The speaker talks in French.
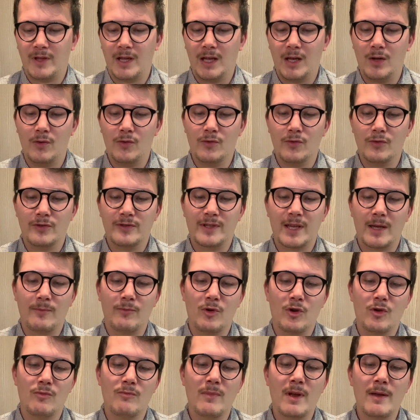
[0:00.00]
est le
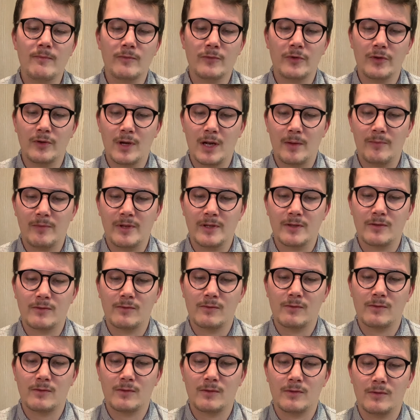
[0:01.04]
symbole même de la
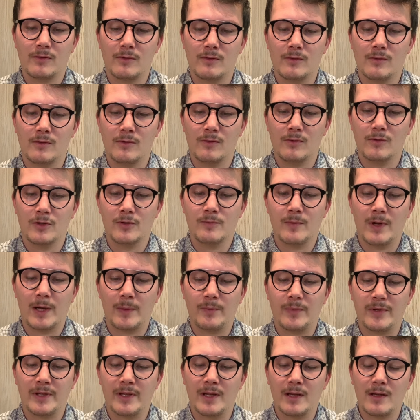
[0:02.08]
maison euh, Audemars
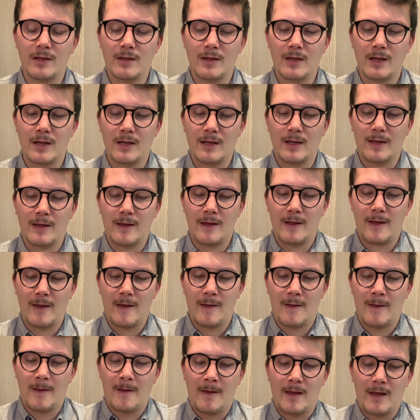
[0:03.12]
Piguet.
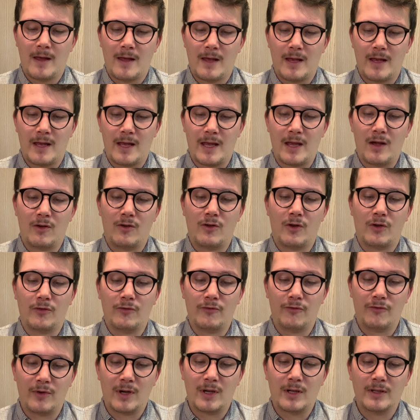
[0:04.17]
Et encore une
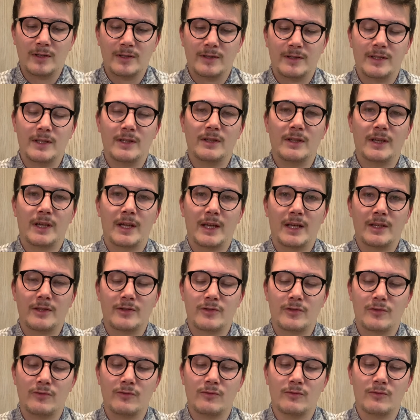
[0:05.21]
fois, c'est une
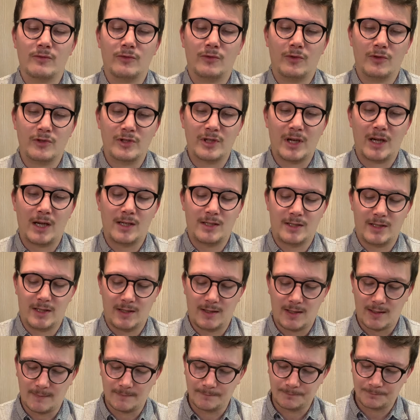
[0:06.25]
création de Gerald
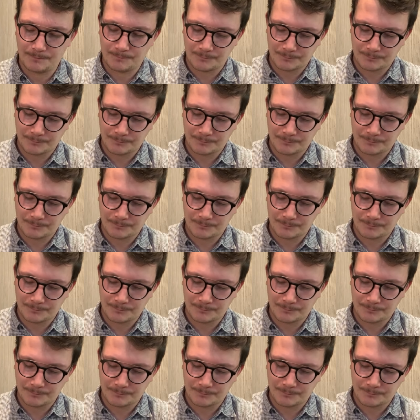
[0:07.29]
Genta.